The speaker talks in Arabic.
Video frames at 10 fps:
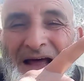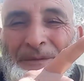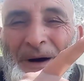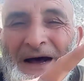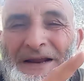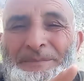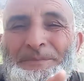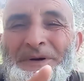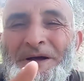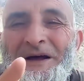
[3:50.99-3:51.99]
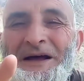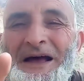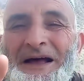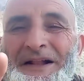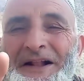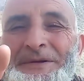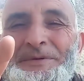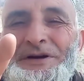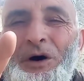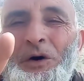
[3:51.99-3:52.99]
المغرب
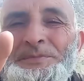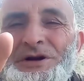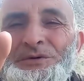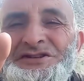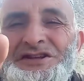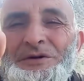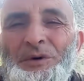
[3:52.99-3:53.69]
365